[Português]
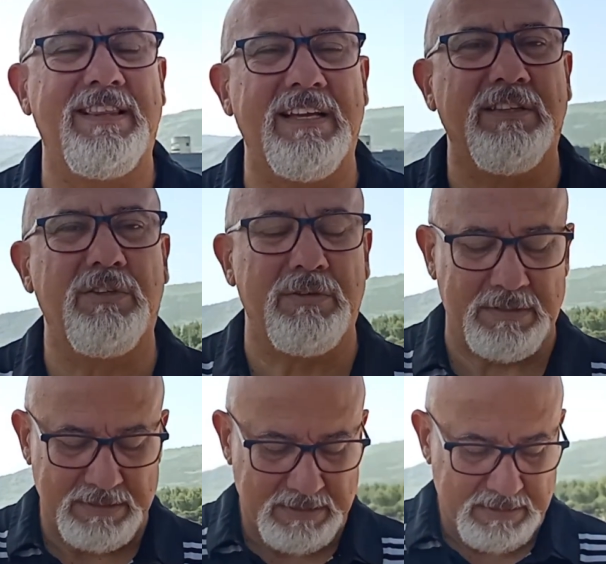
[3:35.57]
tanto
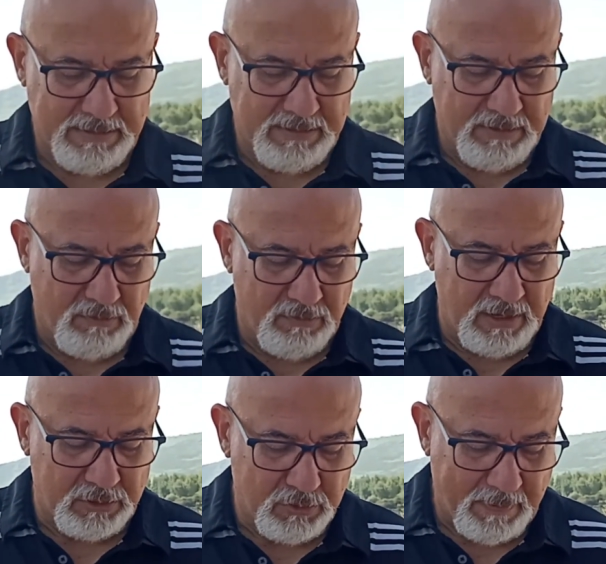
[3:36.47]

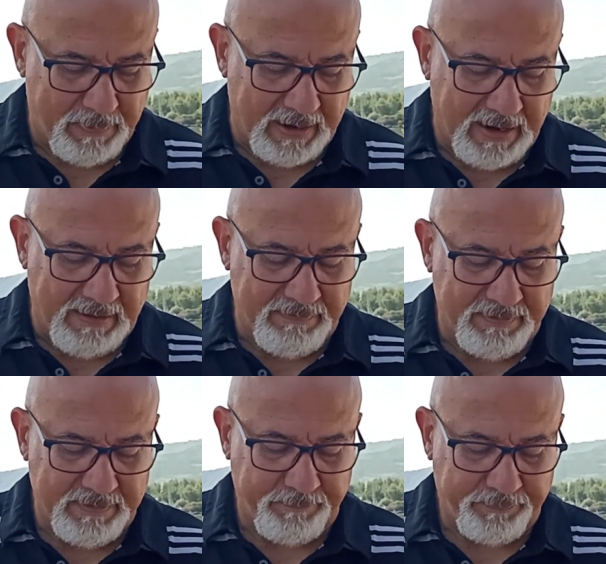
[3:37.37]
com a sua
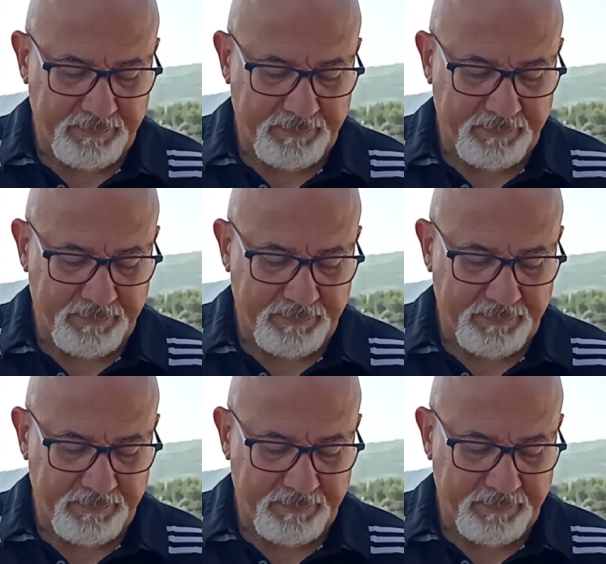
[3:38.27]
palavra.